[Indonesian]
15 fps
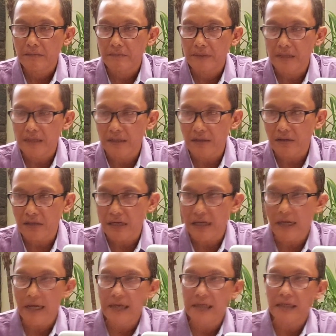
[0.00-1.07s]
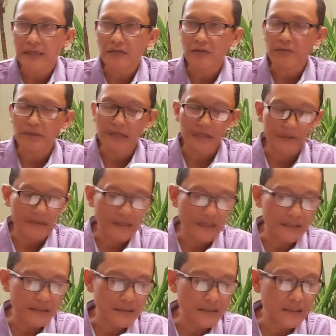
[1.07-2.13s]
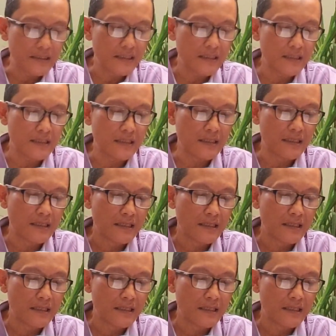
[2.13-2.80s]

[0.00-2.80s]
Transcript: milik orang lain atau milik dia sendiri